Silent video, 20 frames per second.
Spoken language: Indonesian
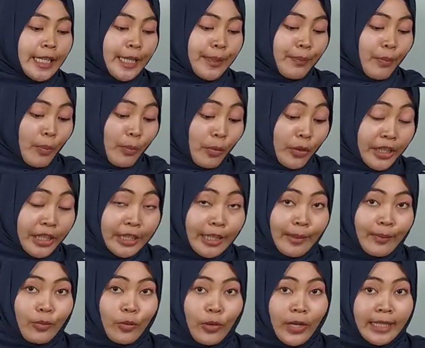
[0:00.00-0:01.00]
Ini popornya
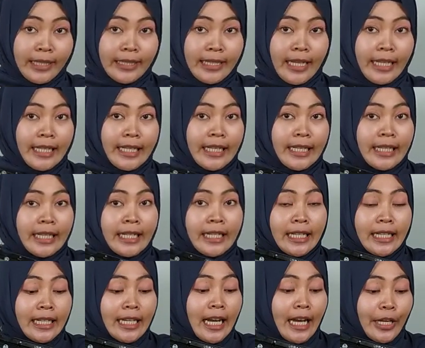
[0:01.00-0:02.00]
terbuat dari
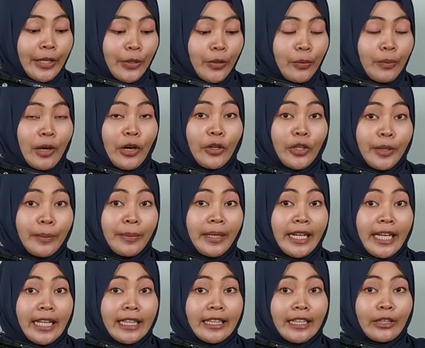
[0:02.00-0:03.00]
kayu mahoni
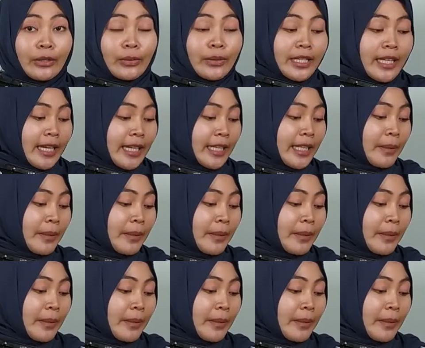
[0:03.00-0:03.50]
pilihan tentunya.